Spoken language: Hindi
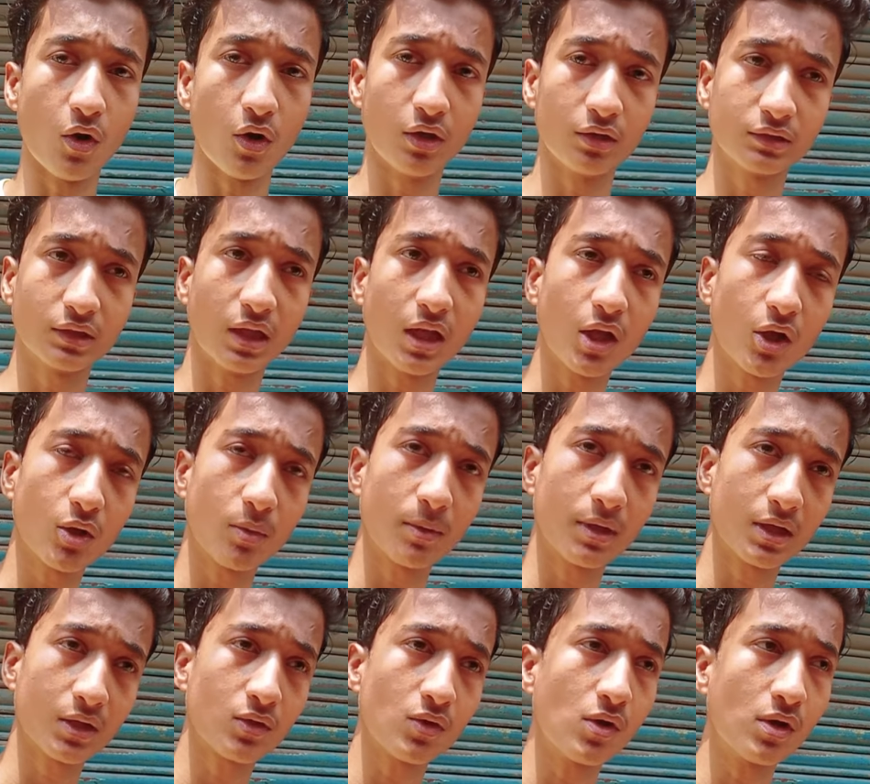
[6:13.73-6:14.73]
और तला को
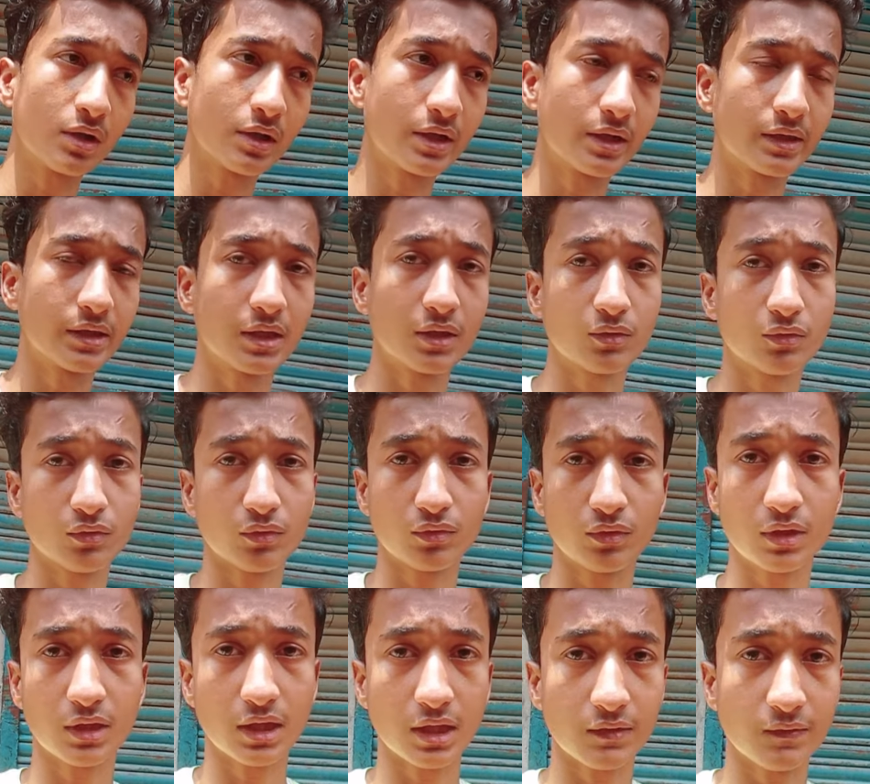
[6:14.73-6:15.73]
मैंने कॉल कर दिया क्योंकि
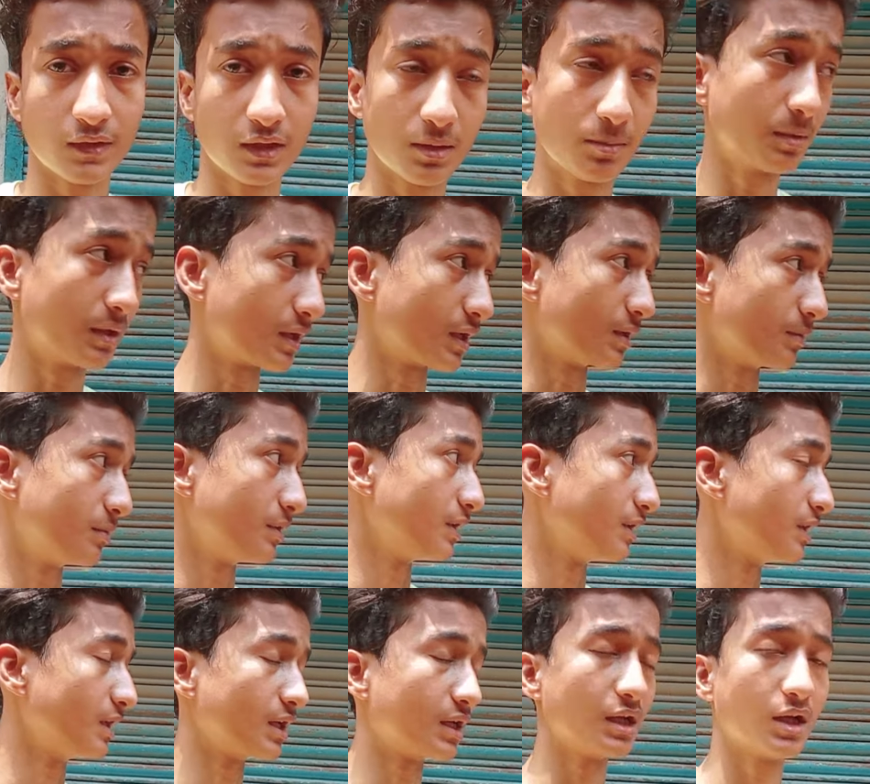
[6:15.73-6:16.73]
उन्होंने कल वाला बकरा भी
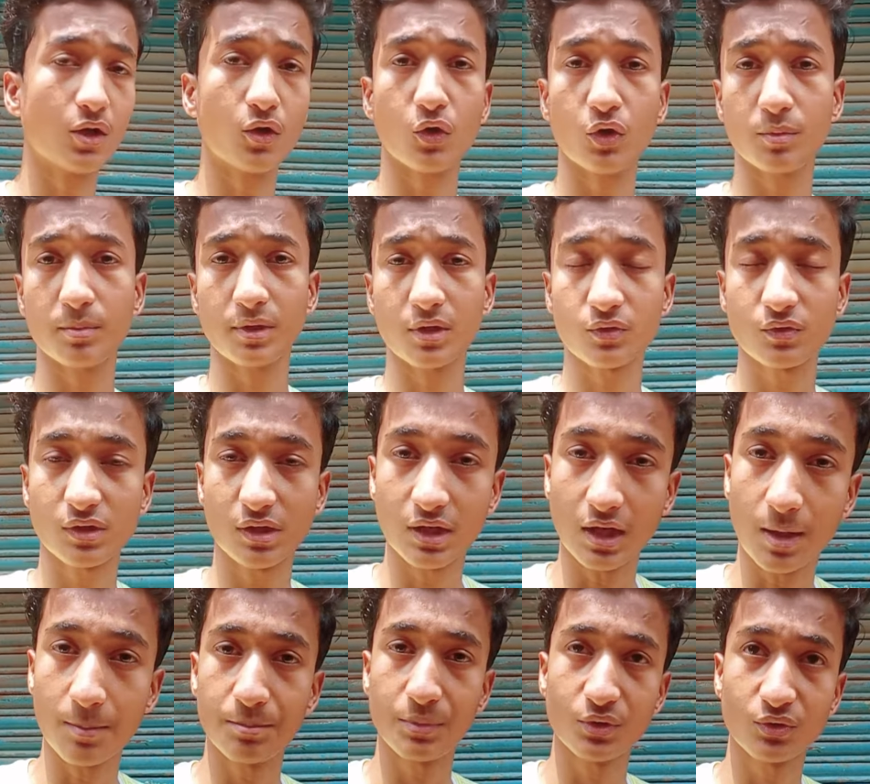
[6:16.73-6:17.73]
नहीं देखा है और मैंने उसका
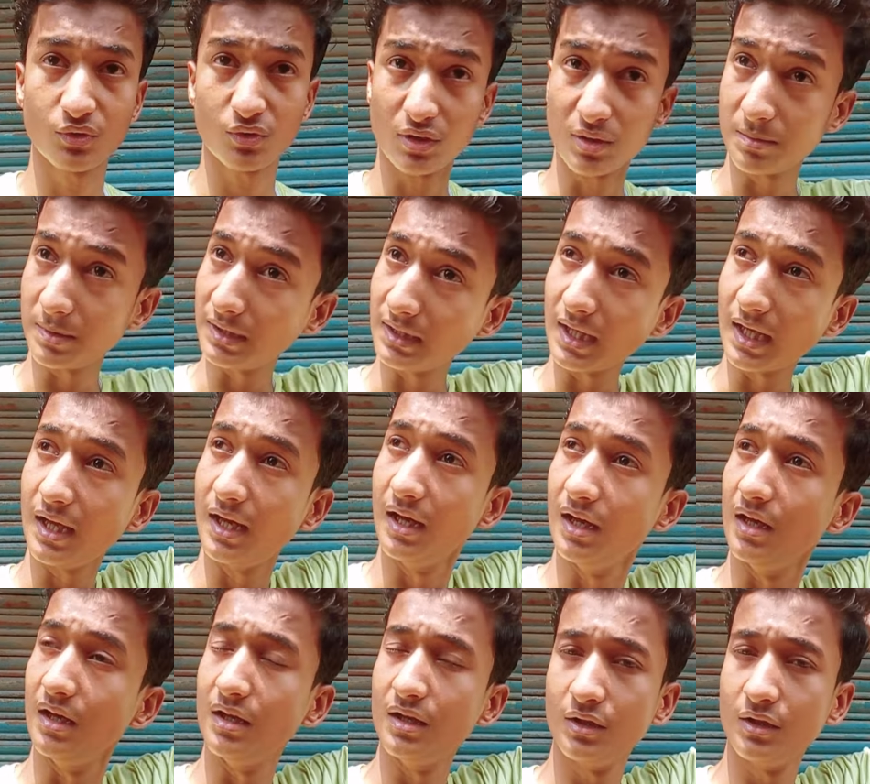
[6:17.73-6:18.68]
नाम भी उसको नहीं बताया